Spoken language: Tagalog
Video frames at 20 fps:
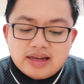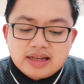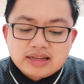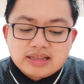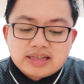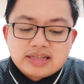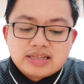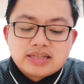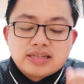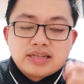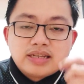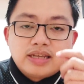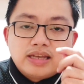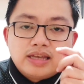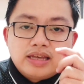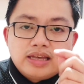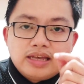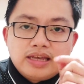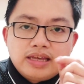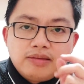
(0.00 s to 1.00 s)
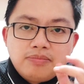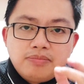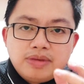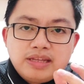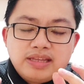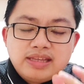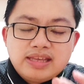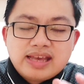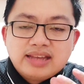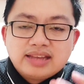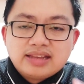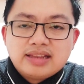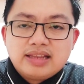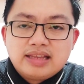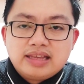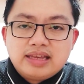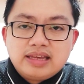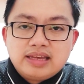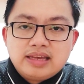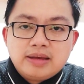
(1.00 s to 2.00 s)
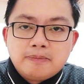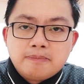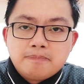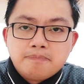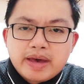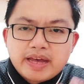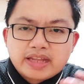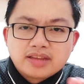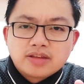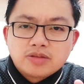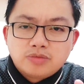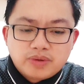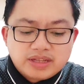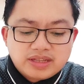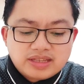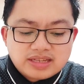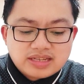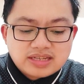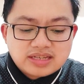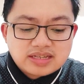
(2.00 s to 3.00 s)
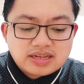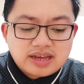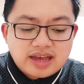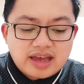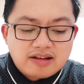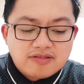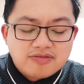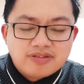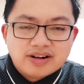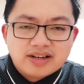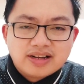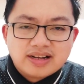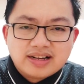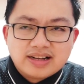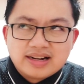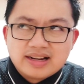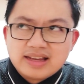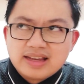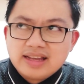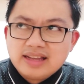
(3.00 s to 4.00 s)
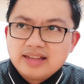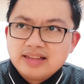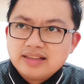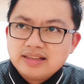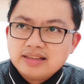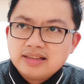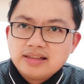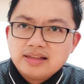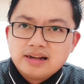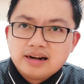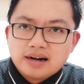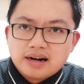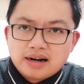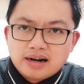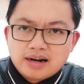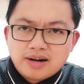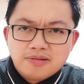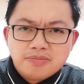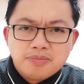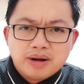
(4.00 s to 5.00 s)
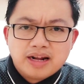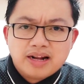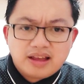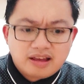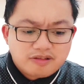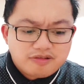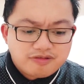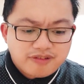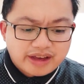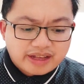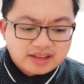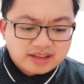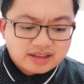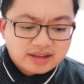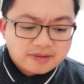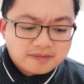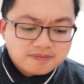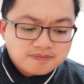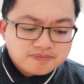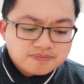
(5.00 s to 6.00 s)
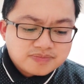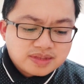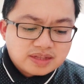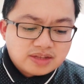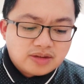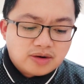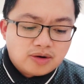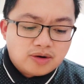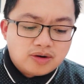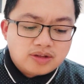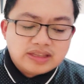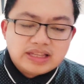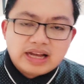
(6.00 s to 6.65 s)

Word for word: it is immediately met with this evergreen herbal effect no